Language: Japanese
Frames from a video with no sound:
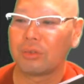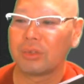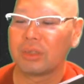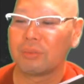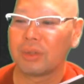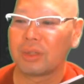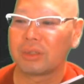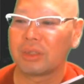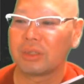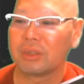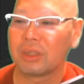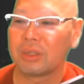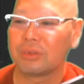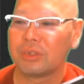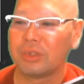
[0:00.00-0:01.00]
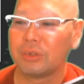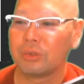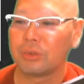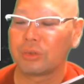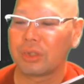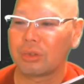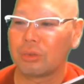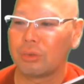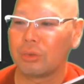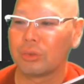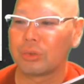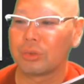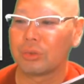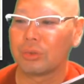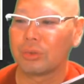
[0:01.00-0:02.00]
運んでましたんであの自動車
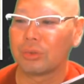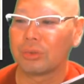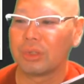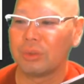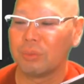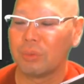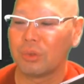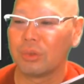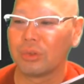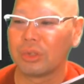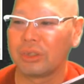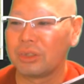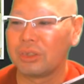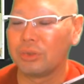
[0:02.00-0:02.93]
工場にも